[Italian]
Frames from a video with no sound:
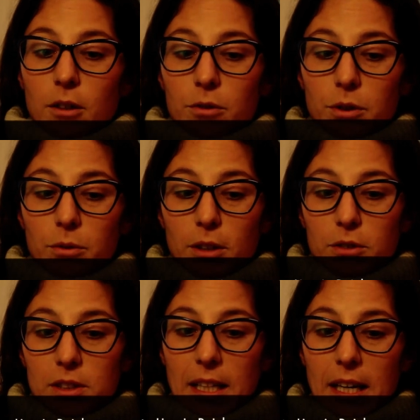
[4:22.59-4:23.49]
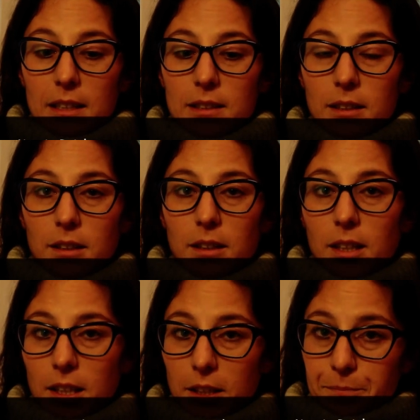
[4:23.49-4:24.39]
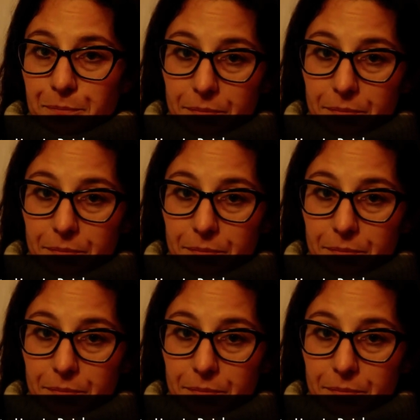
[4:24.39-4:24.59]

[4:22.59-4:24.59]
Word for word: Continuare a ostinarsi a dire che